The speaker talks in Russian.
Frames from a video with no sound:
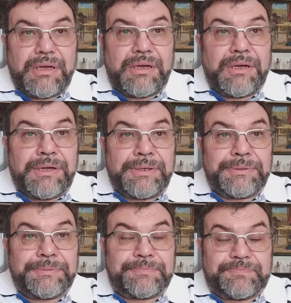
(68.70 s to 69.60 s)

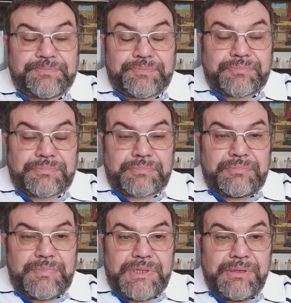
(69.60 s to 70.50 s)
А,
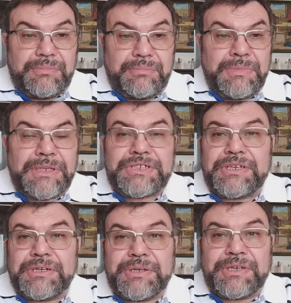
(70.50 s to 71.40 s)
мы должны
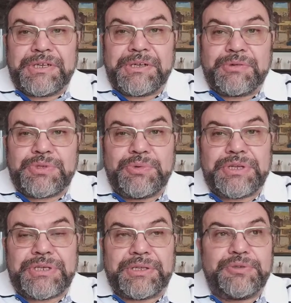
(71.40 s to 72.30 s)
э,
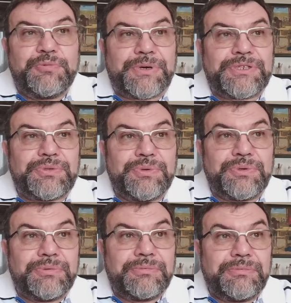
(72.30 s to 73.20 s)
усвоить одну
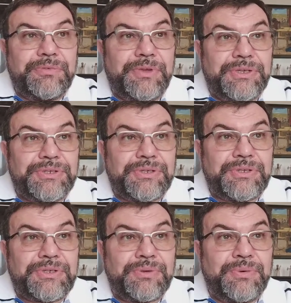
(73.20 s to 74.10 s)
простую вещь,
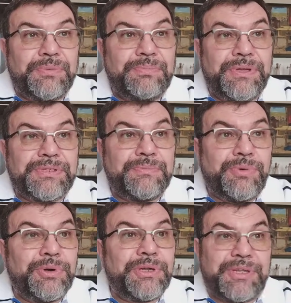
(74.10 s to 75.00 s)
что без
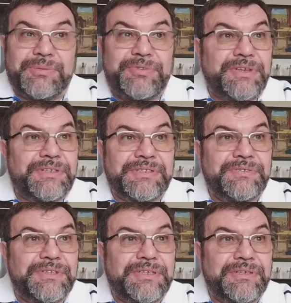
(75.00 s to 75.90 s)
боли не бывает
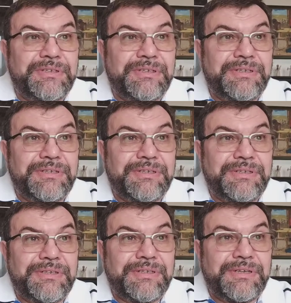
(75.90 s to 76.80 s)
развития.
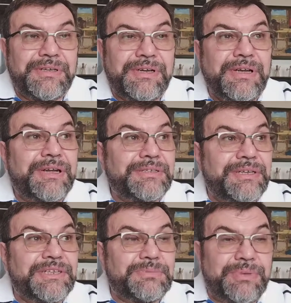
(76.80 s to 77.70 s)

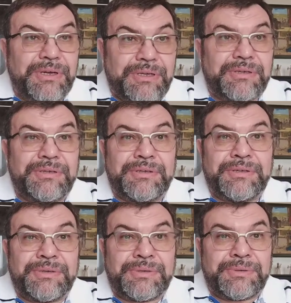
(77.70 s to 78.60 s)
Казалось бы,
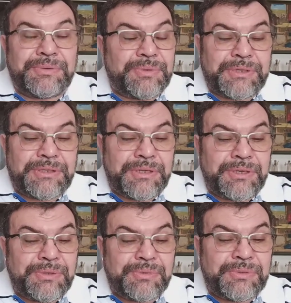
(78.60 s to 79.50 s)
э,
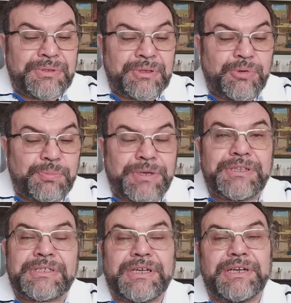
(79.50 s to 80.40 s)
это такое
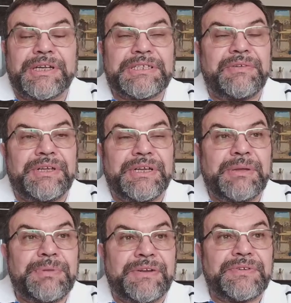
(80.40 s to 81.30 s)
парадоксальное заявление на
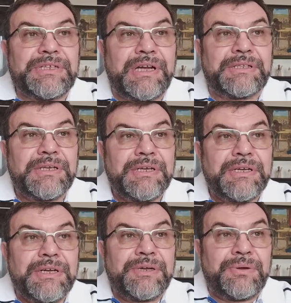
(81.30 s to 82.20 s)
первый взгляд,
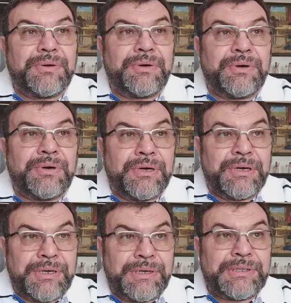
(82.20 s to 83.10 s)

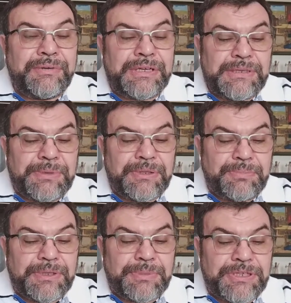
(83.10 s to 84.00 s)
но э, давайте под,
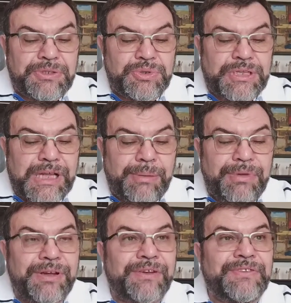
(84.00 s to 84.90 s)
под, порассуждаем.
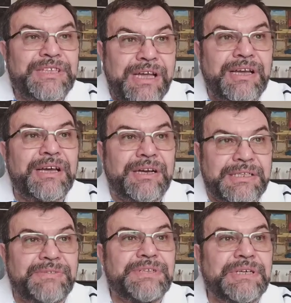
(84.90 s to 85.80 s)
Э, всякое
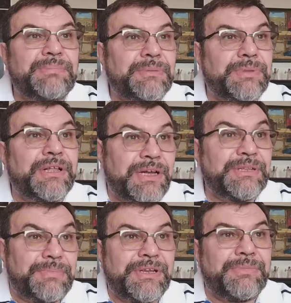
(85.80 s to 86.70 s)
развитие
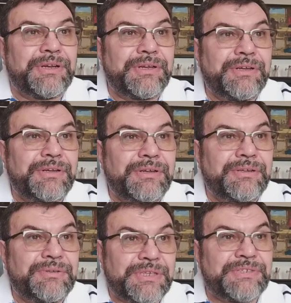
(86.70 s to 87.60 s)
предполагает перемены.
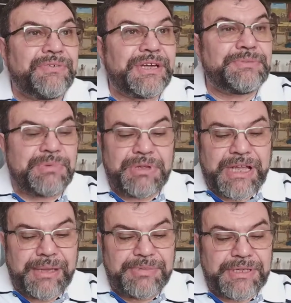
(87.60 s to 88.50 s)
Развиваясь, мы
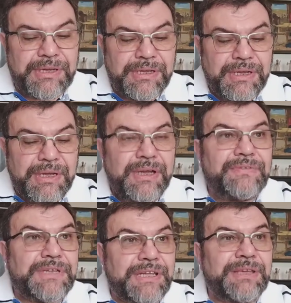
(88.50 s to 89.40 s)
меняемся.
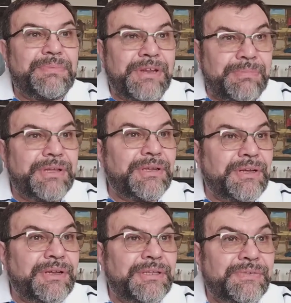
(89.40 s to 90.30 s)
Всякие перемены –
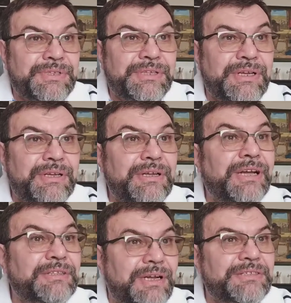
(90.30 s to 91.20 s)
это всегда
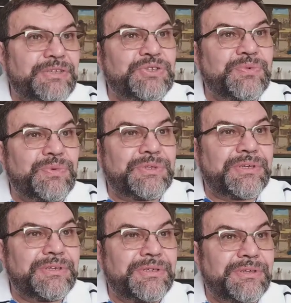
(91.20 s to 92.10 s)
отказ от чего-то,
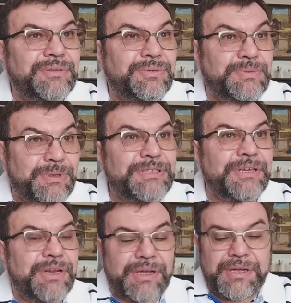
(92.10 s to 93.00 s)
то есть
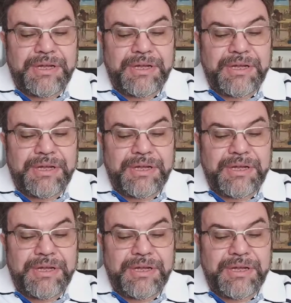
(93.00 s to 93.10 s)
потеря.